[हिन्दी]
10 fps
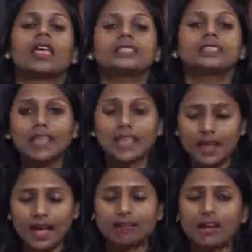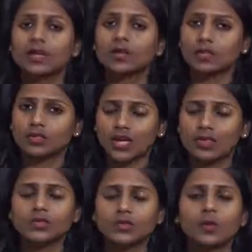इसके अलावा नवजात
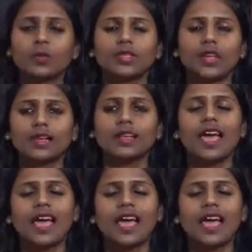शिशुओं में दाने